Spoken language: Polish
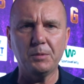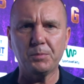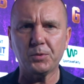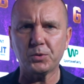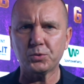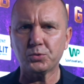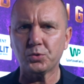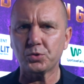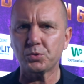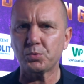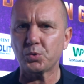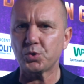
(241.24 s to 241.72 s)
po
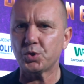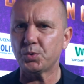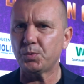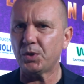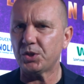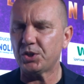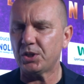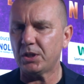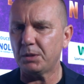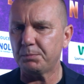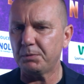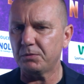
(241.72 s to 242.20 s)
prostu
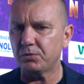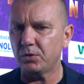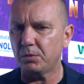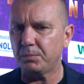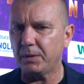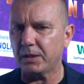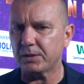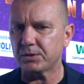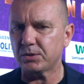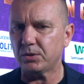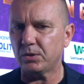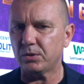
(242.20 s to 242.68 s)
złożyła się na
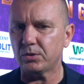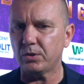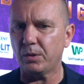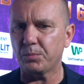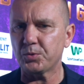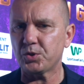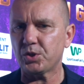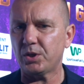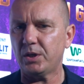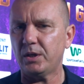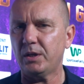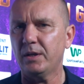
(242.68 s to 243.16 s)
pewno bardzo
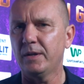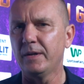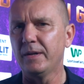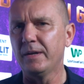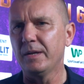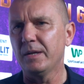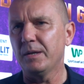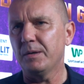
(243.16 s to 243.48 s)
dobrze